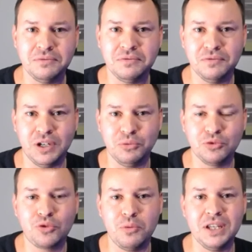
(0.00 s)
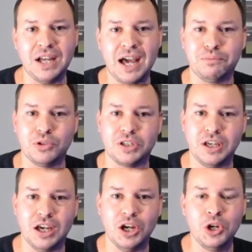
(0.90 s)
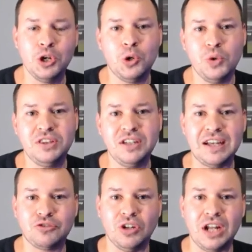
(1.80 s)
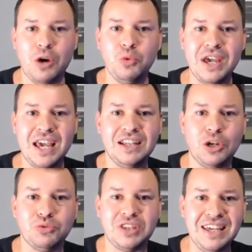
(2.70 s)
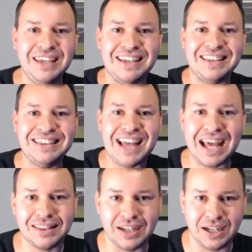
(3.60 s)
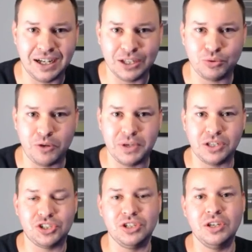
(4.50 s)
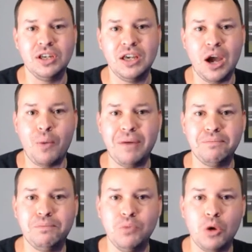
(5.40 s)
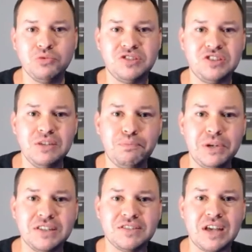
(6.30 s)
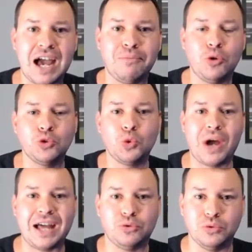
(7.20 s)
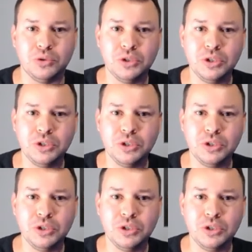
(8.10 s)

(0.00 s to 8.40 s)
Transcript: Vamos combinar, porque o Internacional ele não tem nada atualmente. É, uma, é um simples amontoado.